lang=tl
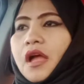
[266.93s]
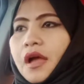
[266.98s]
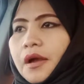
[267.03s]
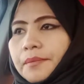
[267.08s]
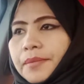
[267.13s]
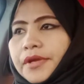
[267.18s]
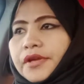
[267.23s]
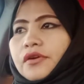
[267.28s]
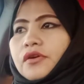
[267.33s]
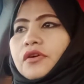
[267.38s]

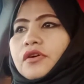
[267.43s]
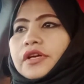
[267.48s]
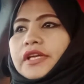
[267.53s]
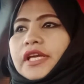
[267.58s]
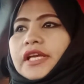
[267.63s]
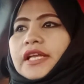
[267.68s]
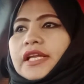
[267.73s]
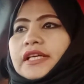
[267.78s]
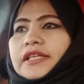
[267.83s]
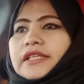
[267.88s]
pero
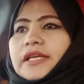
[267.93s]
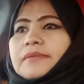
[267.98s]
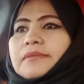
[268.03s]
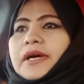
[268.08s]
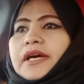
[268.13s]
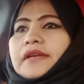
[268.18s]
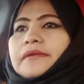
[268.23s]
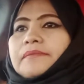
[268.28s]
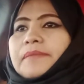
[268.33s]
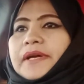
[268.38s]
okay lang
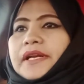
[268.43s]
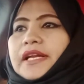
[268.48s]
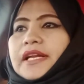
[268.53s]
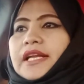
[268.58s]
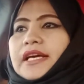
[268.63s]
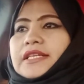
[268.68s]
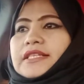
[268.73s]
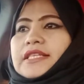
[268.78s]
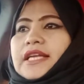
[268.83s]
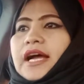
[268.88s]
naman, para
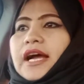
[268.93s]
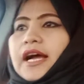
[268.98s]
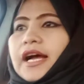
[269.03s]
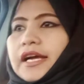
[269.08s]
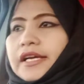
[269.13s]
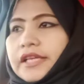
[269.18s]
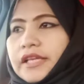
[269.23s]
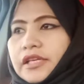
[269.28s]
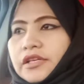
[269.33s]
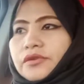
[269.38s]
lang
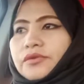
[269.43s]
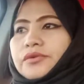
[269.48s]
sa akin,